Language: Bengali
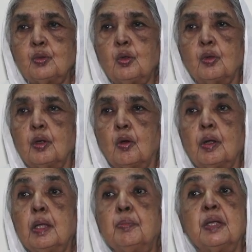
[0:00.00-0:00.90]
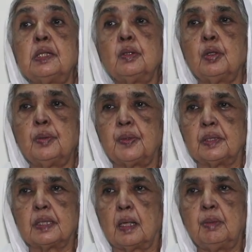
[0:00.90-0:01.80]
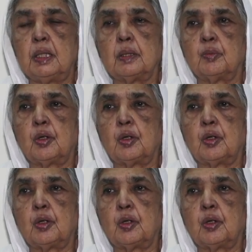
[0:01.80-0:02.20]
জন্য অনেক বেশি করে ফেলছে আমি এটা